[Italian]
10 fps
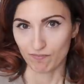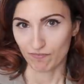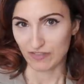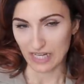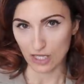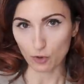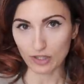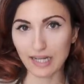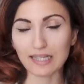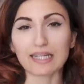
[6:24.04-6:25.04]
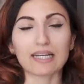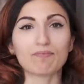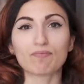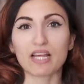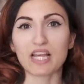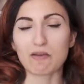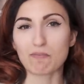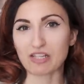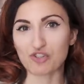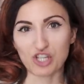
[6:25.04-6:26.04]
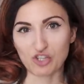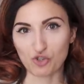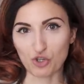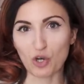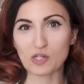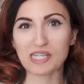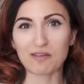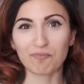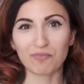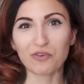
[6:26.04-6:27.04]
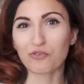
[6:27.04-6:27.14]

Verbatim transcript: vi ricordate immagini gioiose,